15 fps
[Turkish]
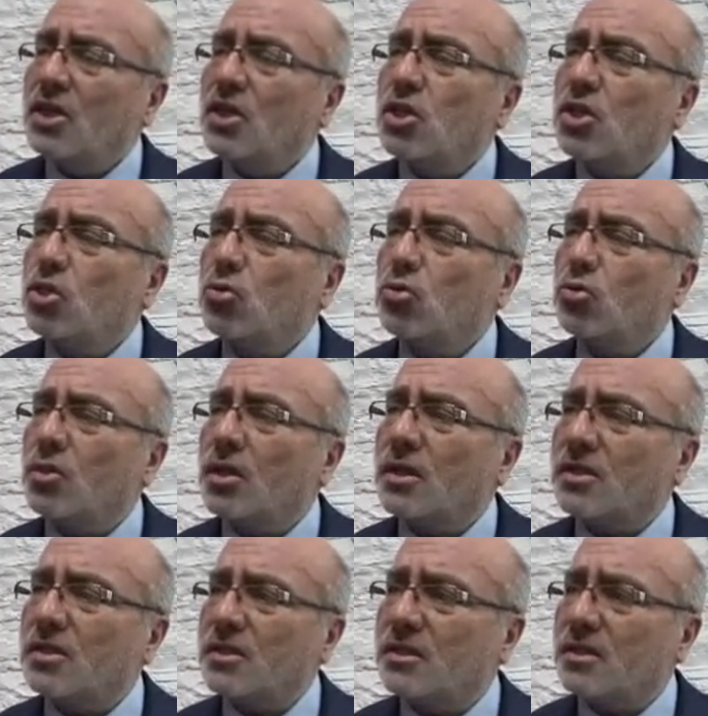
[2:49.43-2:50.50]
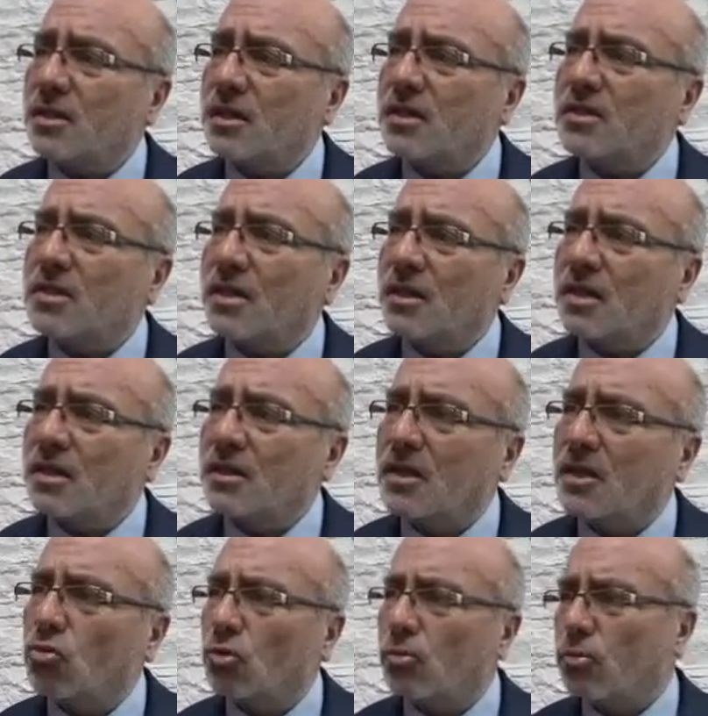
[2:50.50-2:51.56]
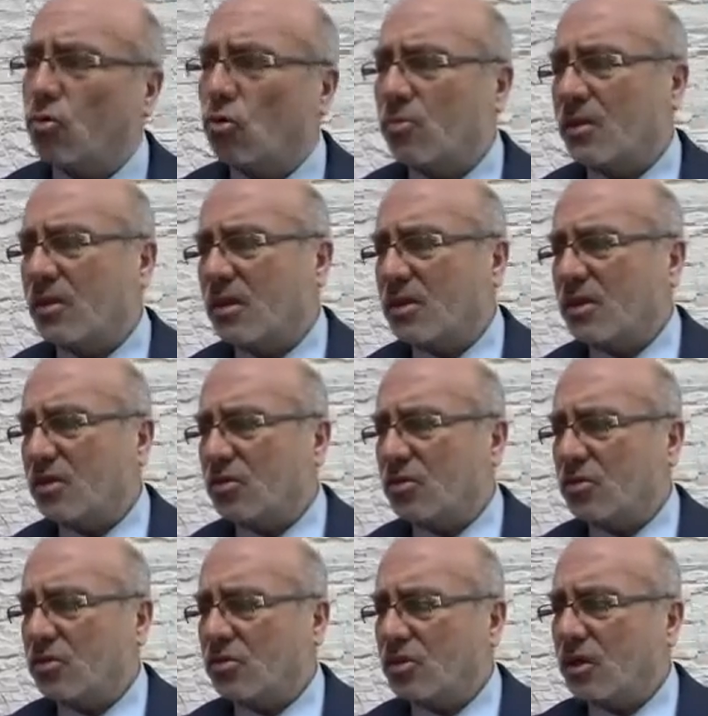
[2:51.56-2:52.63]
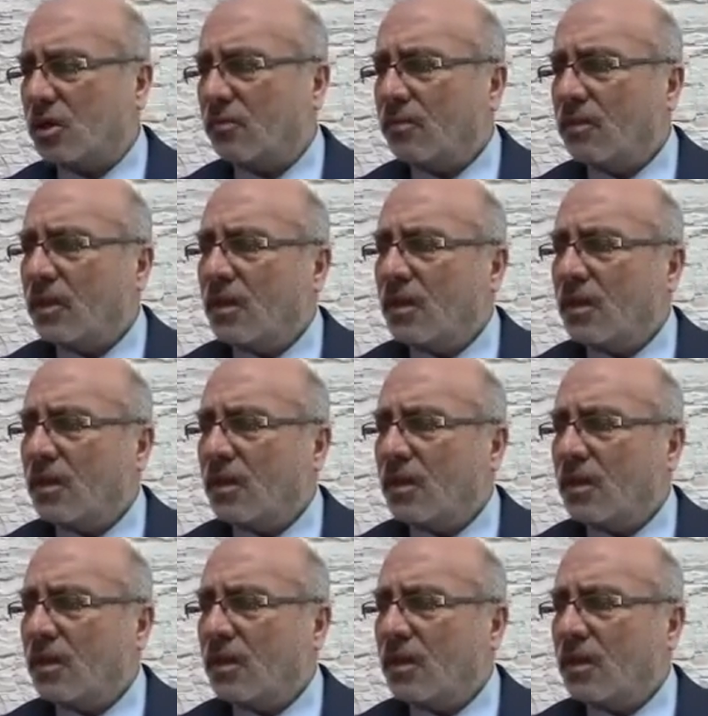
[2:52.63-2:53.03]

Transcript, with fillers: iş dünyasından, sanayiden kopuk olmadan yetiştirecek.